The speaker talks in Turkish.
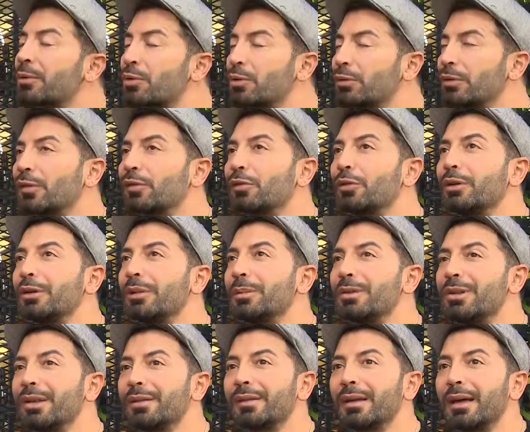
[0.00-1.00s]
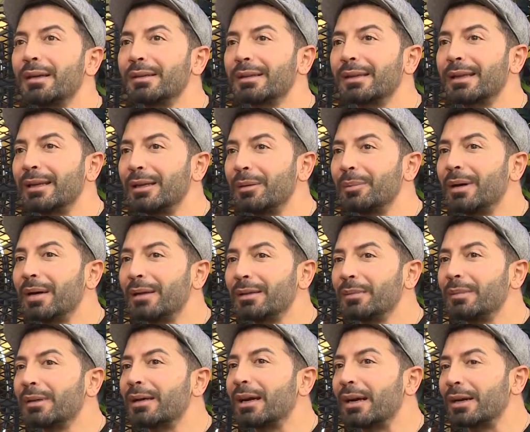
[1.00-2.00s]
şunu da söyleyeyim, cezanın kelime
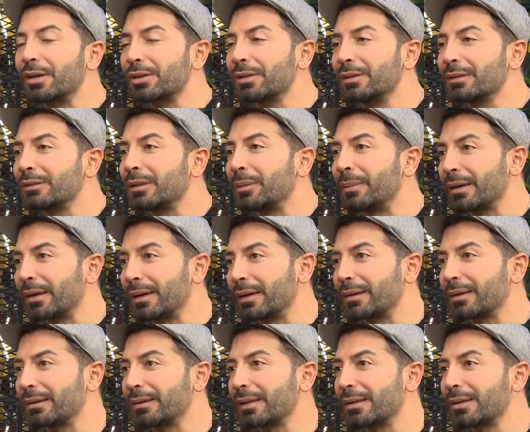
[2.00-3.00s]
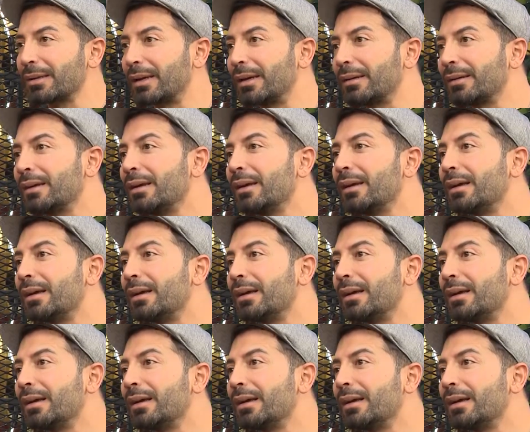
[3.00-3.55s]
anlamı karşılık demek arkadaşlar. Hı hı.